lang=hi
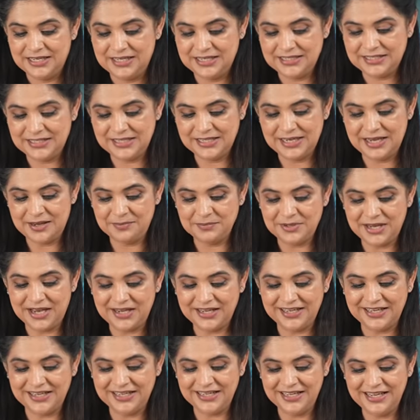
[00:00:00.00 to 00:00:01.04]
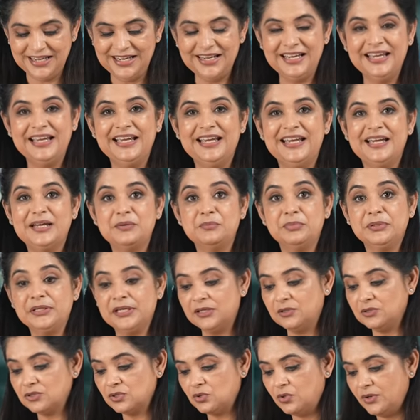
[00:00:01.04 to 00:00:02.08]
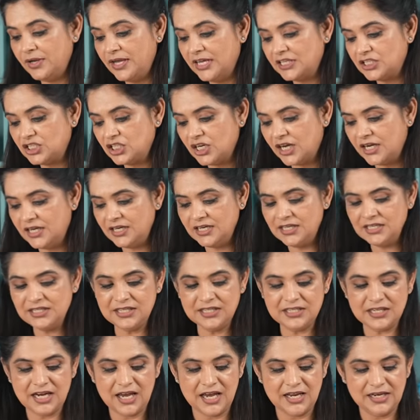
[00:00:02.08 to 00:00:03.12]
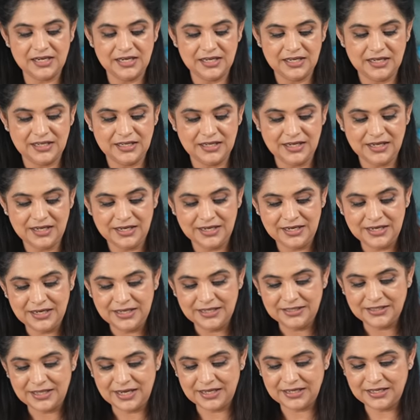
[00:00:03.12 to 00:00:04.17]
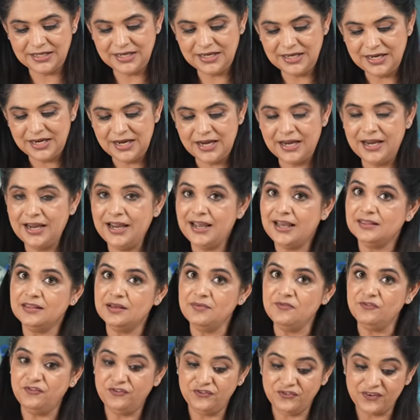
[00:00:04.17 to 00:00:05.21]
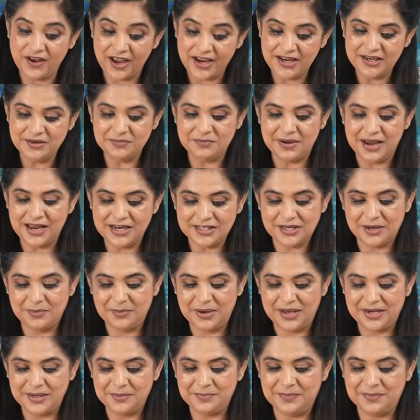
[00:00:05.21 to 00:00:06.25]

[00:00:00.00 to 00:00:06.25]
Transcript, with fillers: इसीलिए हम क्या करेंगे इन पोटेटोज़ को एक छन्नी से छान लेंगे ताकि एकदम फाइन मैश हमारे